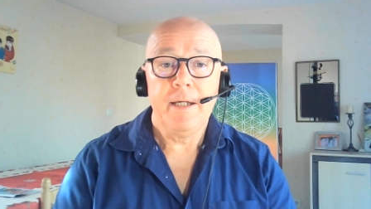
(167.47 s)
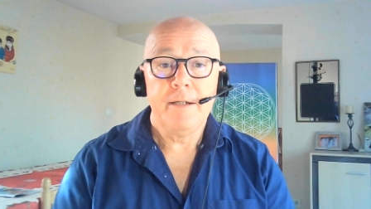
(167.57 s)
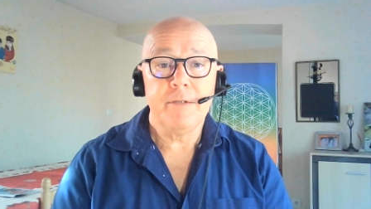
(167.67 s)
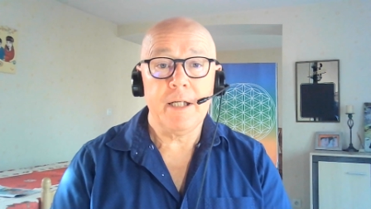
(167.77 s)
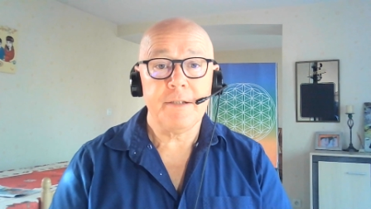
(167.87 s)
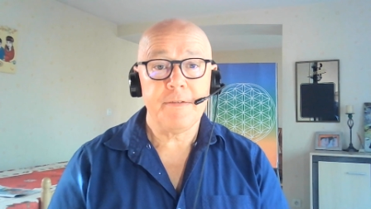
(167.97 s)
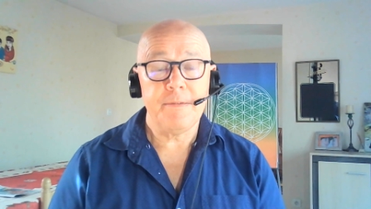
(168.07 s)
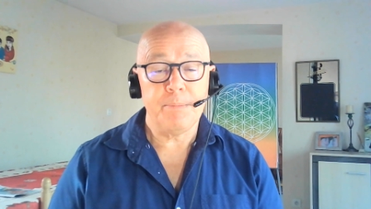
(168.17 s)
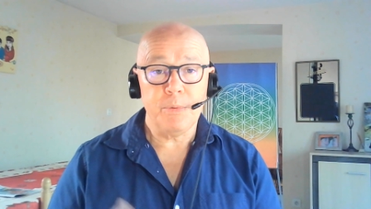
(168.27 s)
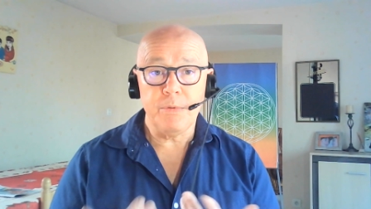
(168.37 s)
Voilà
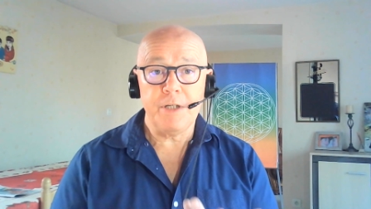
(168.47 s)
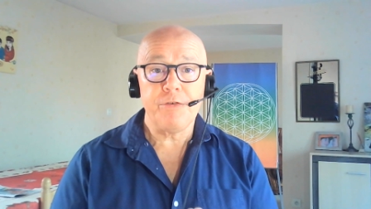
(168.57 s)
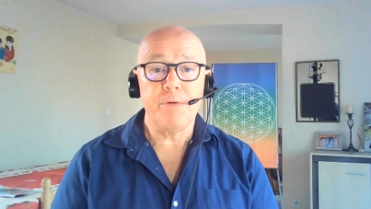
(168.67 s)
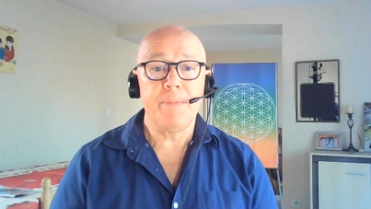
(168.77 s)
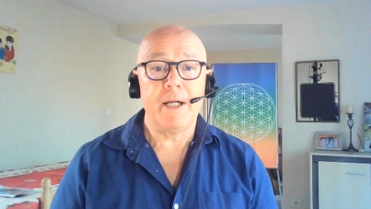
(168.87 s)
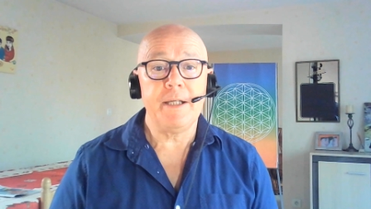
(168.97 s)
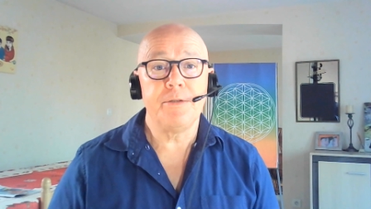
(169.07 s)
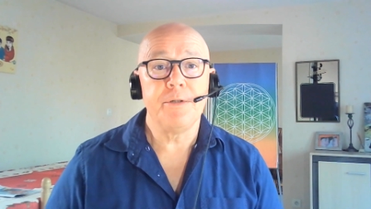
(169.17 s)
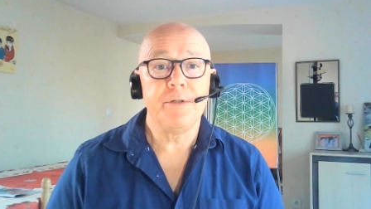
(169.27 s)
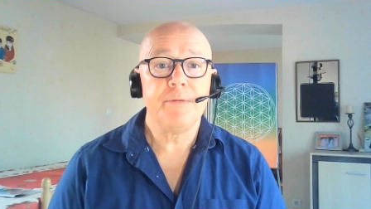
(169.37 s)
pourquoi je veux parler
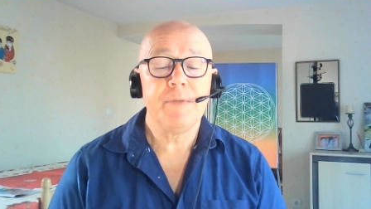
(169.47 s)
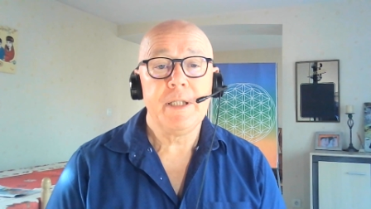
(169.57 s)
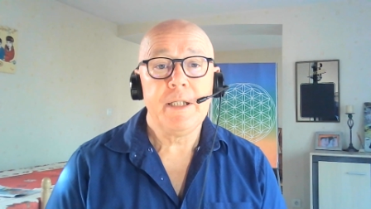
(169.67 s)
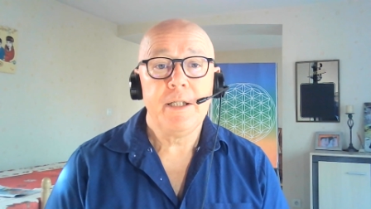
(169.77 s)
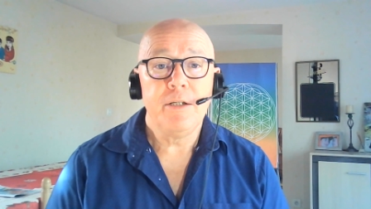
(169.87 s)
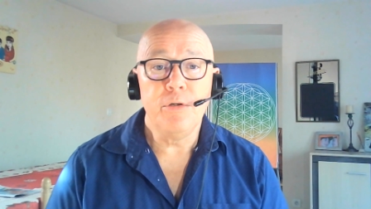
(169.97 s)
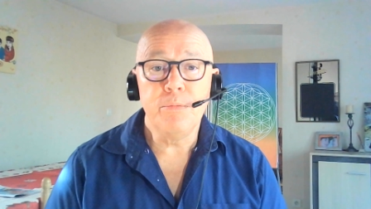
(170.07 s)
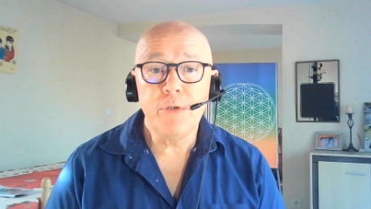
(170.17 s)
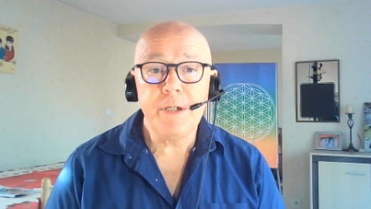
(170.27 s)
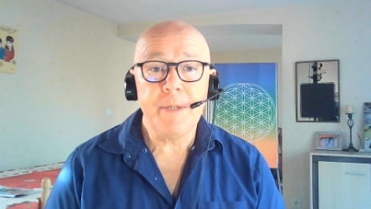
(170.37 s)
de, le
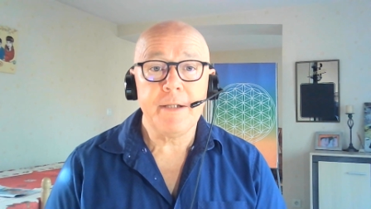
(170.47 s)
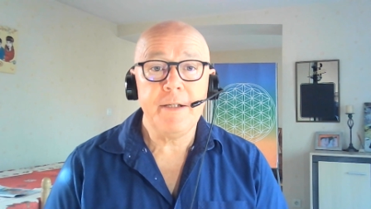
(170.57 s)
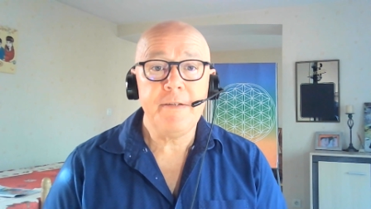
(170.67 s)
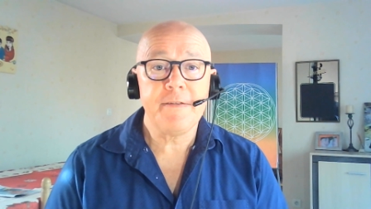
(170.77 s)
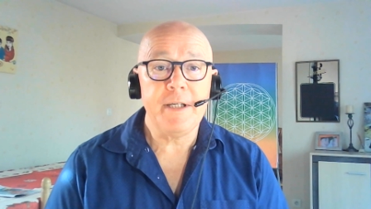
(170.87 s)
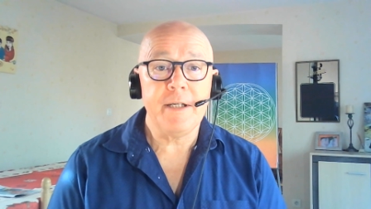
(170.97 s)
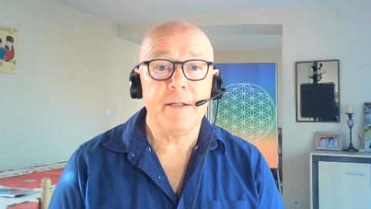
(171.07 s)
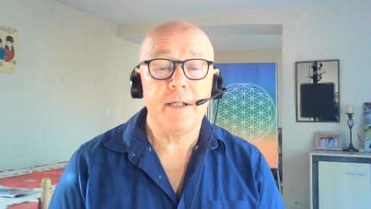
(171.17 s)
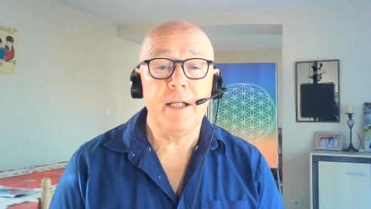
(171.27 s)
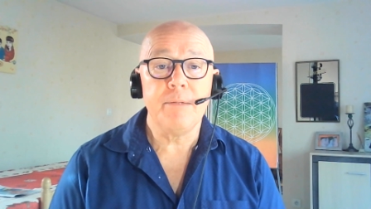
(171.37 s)
mot liberté, c'est
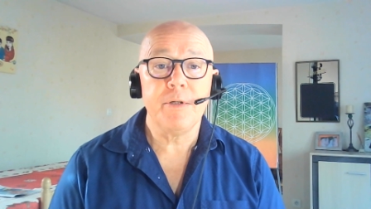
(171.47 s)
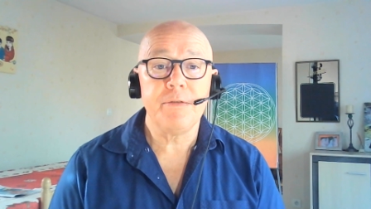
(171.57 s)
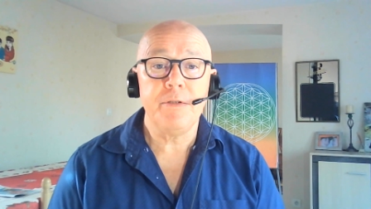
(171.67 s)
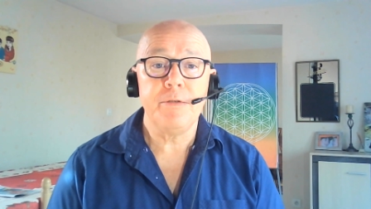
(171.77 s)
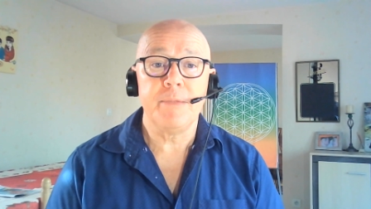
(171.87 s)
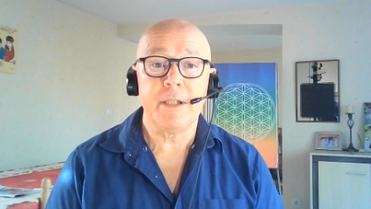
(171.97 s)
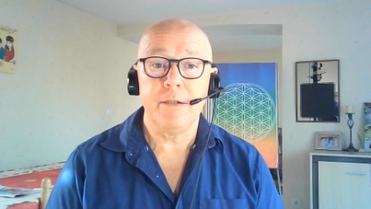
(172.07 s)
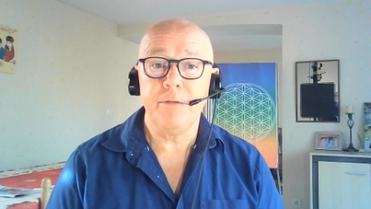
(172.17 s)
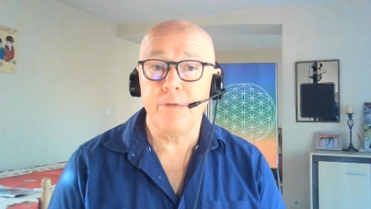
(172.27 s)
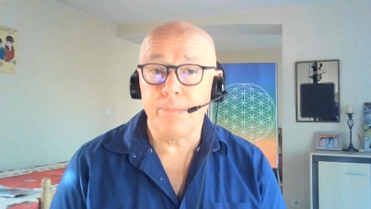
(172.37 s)
euh, important
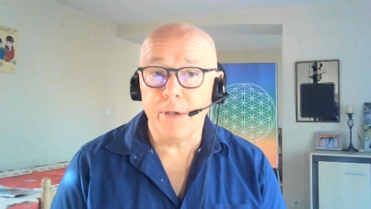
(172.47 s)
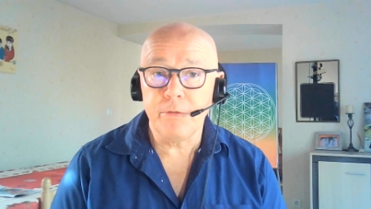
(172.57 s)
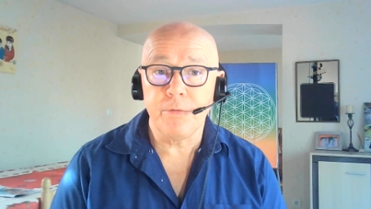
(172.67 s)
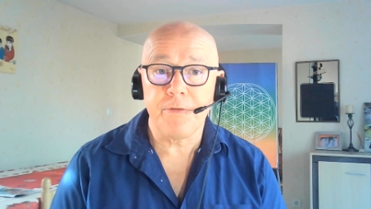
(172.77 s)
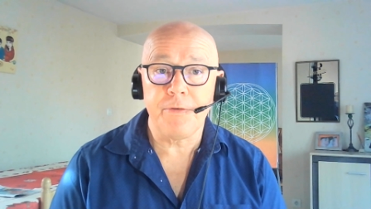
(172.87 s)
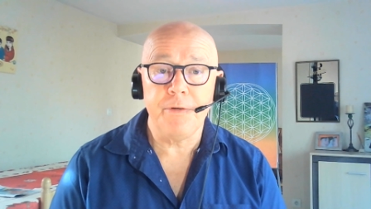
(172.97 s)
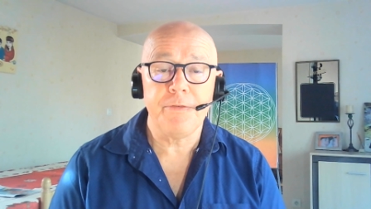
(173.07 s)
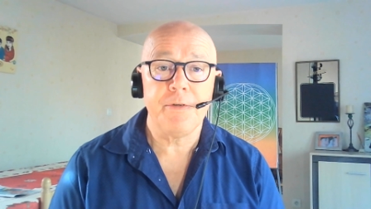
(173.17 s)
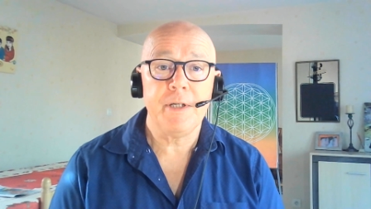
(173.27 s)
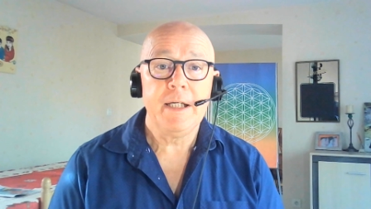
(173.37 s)
maintenant, faut en prendre
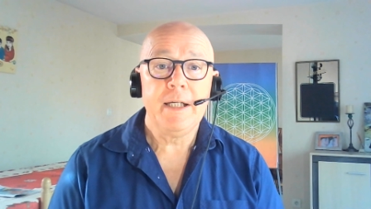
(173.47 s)
conscience.